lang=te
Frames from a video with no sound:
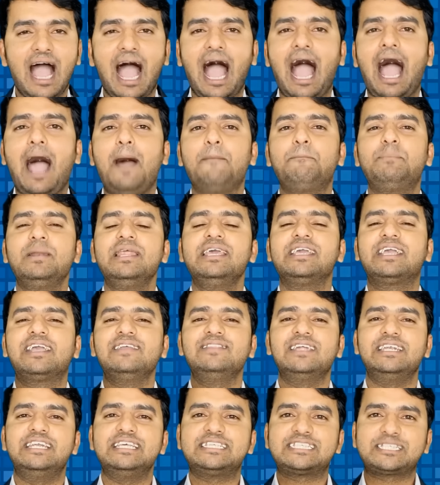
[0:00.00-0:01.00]
యాప్ లింక్
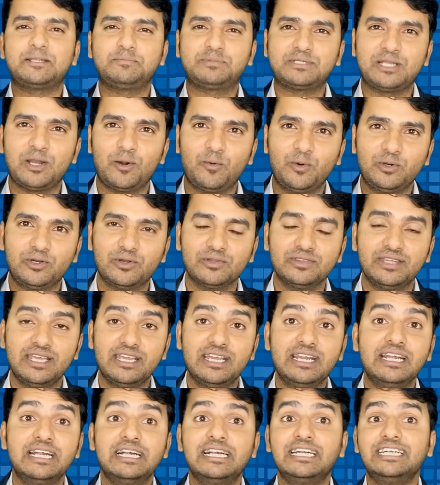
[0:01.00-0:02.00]
కింద డిస్క్రిప్షన్లో ఉంటుంది
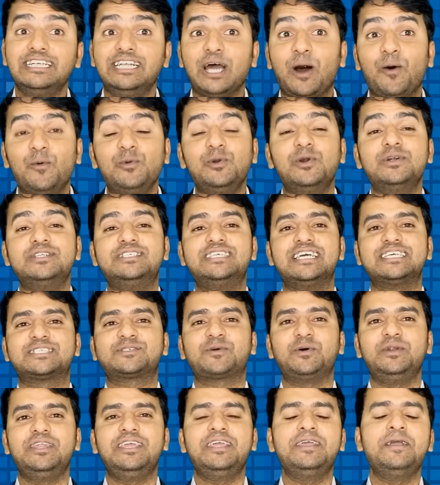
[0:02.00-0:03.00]
డౌన్లోడ్
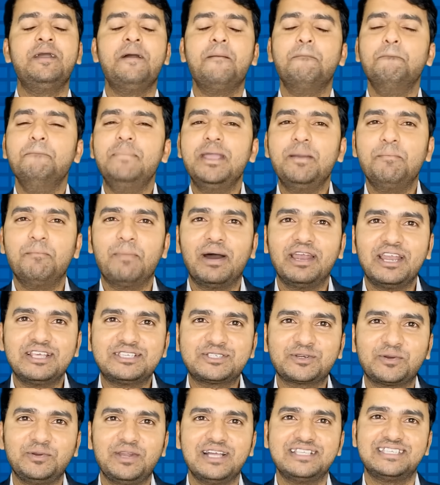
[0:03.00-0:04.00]
చేసుకొని మీ
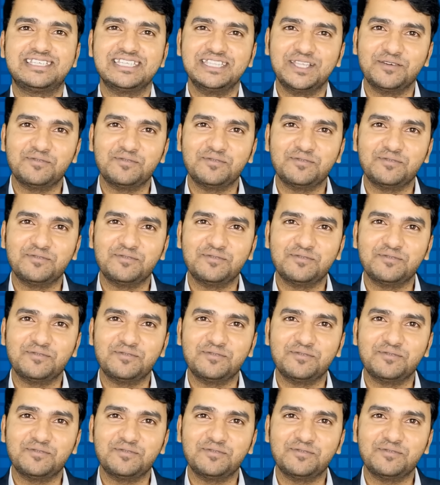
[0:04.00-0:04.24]
మనసుకు నచ్చింది